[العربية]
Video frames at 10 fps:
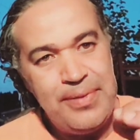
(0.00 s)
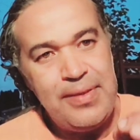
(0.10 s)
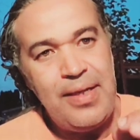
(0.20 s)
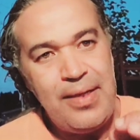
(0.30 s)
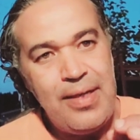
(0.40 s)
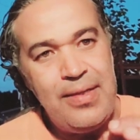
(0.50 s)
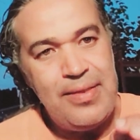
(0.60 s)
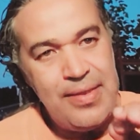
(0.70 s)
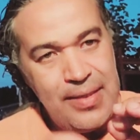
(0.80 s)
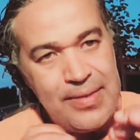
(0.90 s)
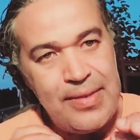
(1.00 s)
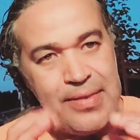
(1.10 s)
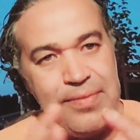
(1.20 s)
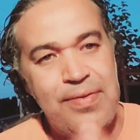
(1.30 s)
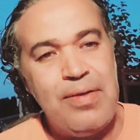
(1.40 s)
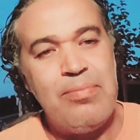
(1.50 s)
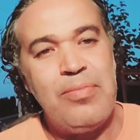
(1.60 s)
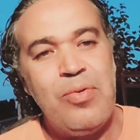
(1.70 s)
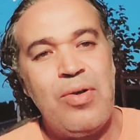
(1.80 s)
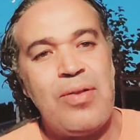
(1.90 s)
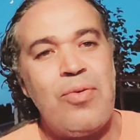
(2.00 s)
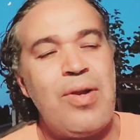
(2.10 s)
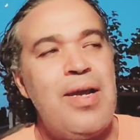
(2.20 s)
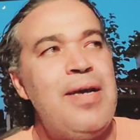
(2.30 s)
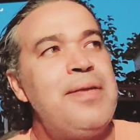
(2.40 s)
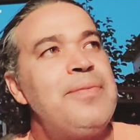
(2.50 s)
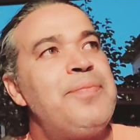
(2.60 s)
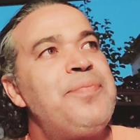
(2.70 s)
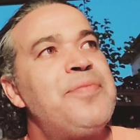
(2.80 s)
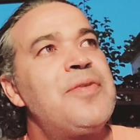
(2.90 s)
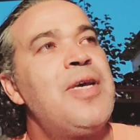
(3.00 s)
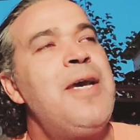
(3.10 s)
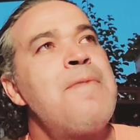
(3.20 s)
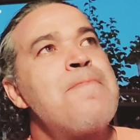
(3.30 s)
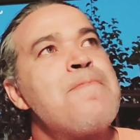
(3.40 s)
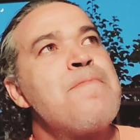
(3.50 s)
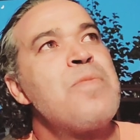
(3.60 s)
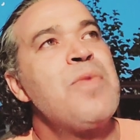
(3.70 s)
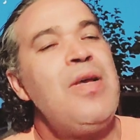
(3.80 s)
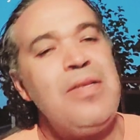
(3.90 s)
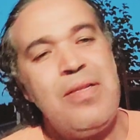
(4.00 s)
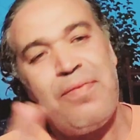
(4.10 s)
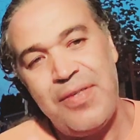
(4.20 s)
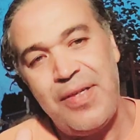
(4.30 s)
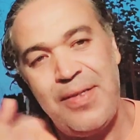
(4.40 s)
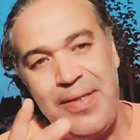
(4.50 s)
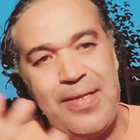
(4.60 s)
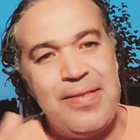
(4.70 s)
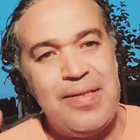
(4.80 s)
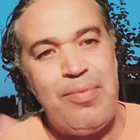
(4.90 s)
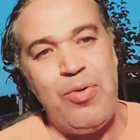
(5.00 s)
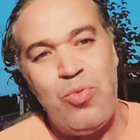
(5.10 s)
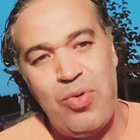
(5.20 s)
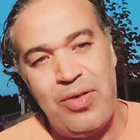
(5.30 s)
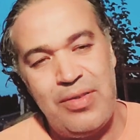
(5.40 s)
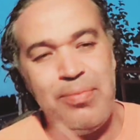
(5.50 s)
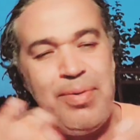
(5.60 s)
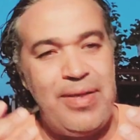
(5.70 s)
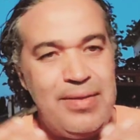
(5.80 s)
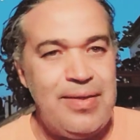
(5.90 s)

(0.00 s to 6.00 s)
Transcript: بالطريقه اللي خصها تفهم بلغه القران اوكي لنفترض حنا الذبح هو الذبح